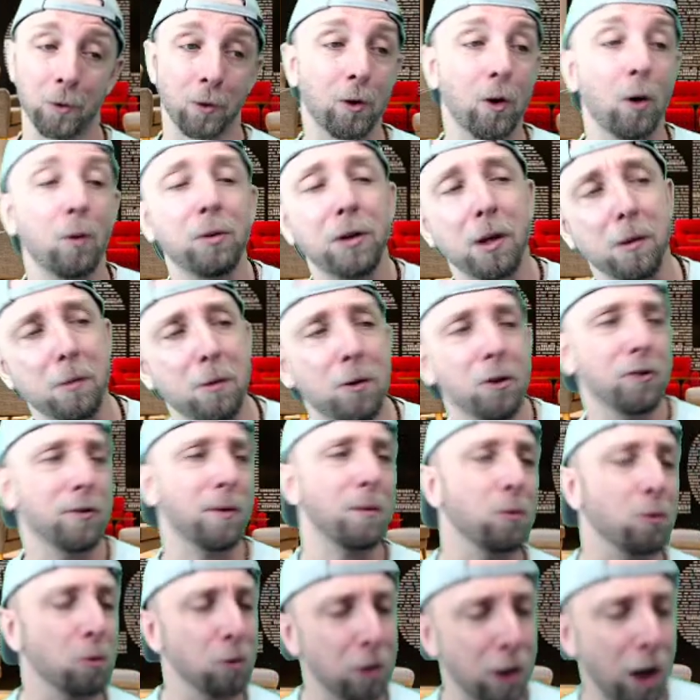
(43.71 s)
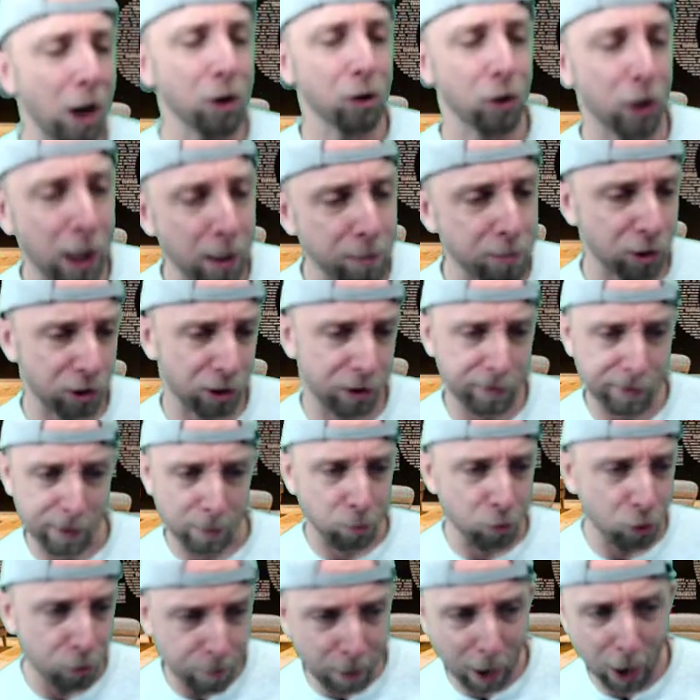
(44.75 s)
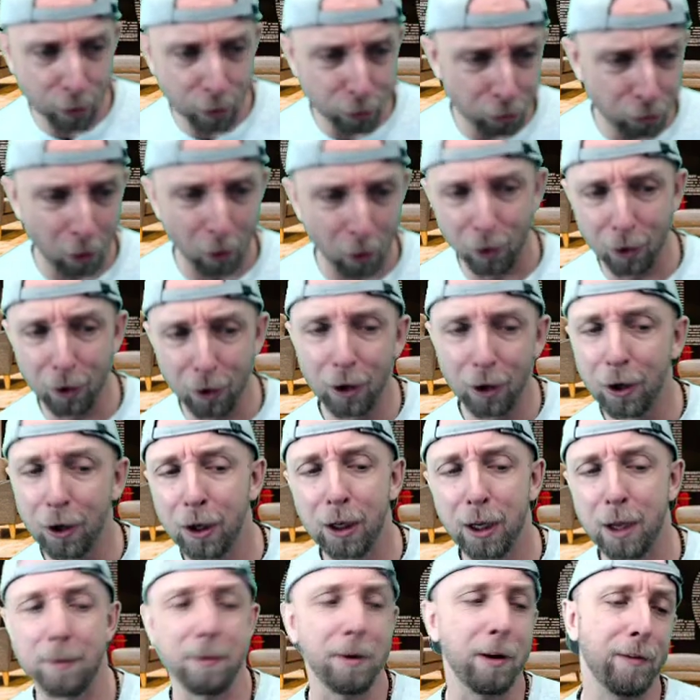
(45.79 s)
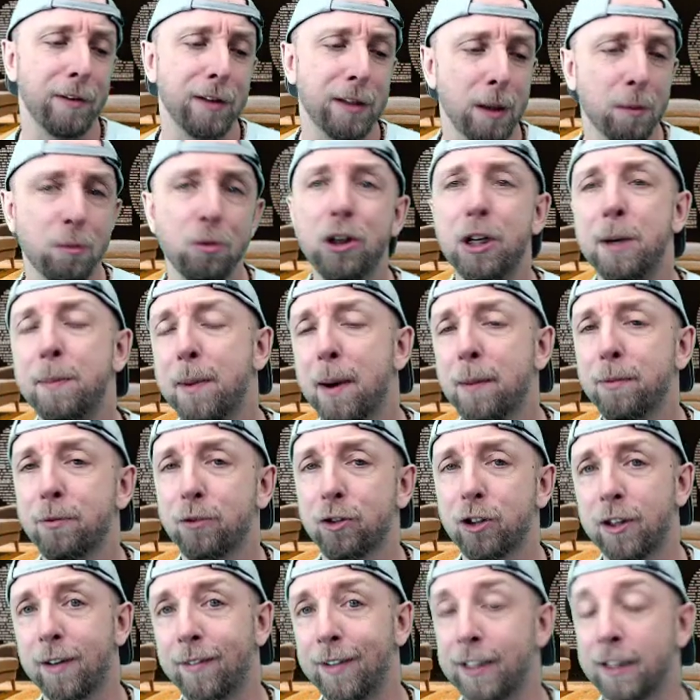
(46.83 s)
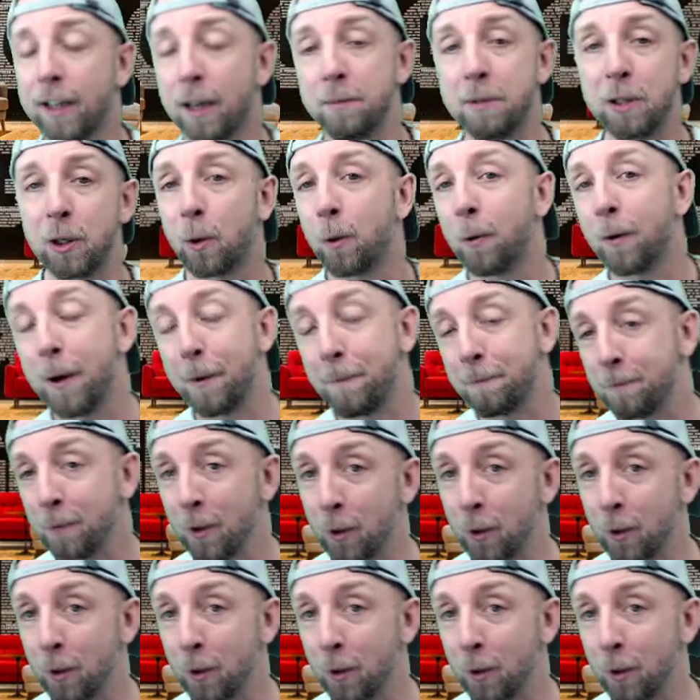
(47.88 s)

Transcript: Donc au bout d'un moment j'ai mon truc, là je regarde, je dis ça bouge pas le son et bien en fait ça bougeait pas parce que j'avais éteint le micro. Voilà.